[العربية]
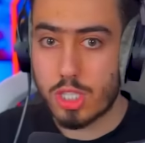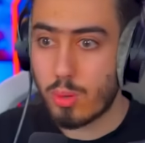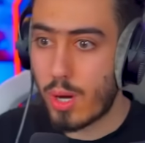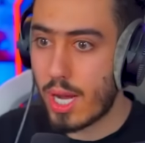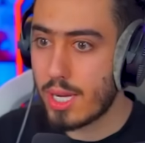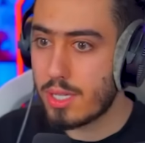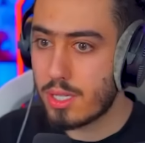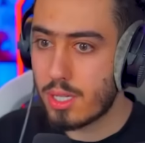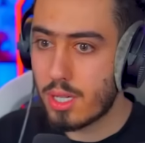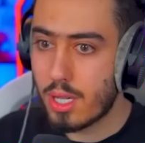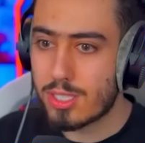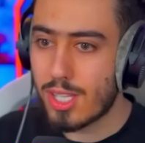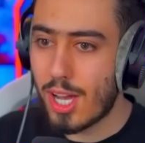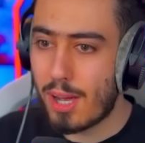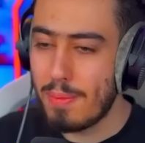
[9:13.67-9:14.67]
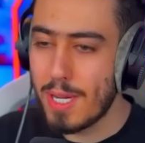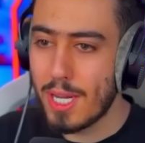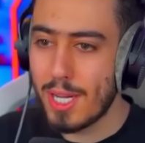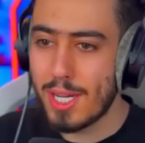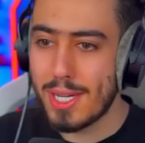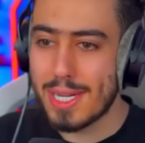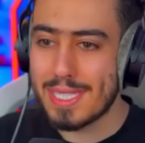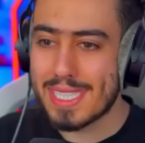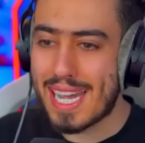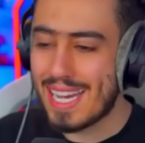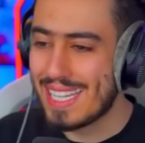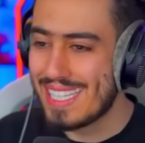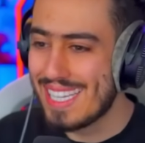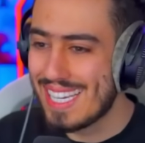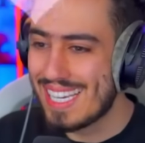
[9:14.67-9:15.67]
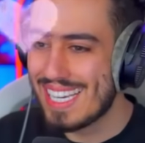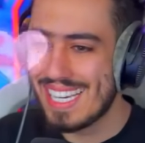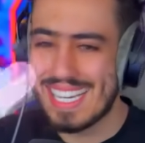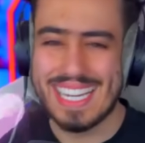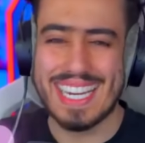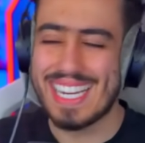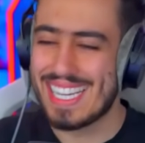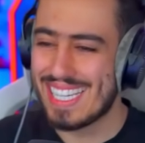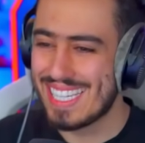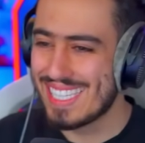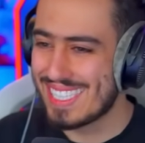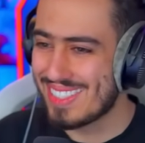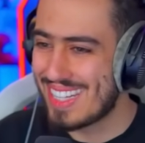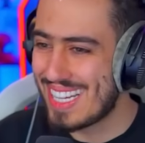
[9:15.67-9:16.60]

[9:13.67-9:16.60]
اجا واحد صاحبي اجا اجي